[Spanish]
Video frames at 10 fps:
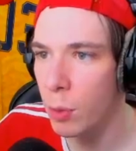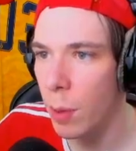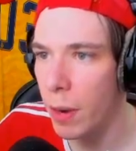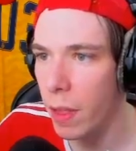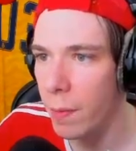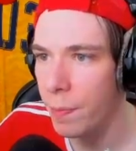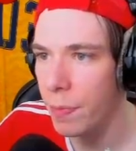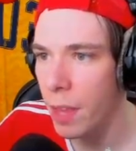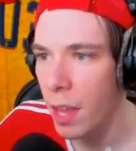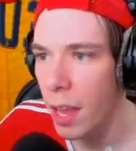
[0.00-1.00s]
el puta mierda.
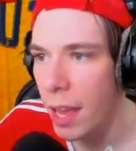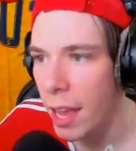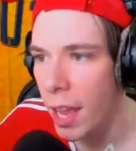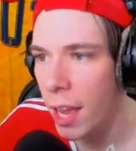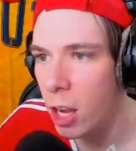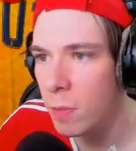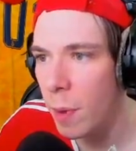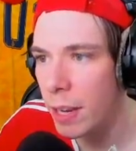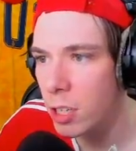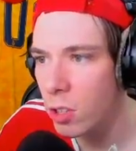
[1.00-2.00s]
Eh,
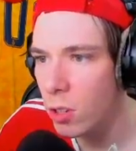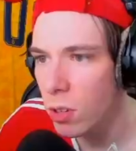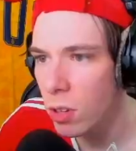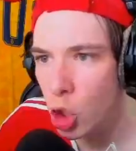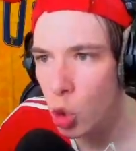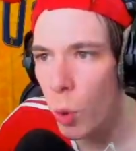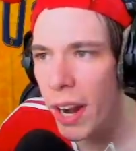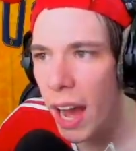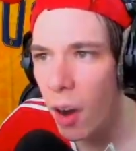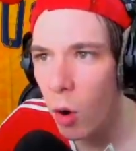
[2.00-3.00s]
¿cómo va esto?
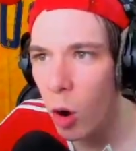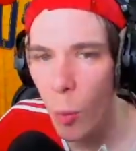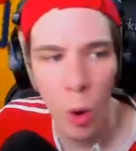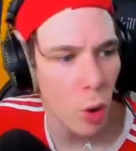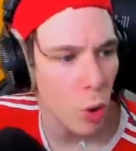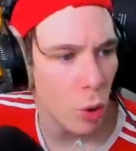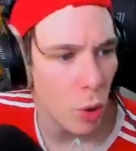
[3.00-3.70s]
¿Suena o cómo?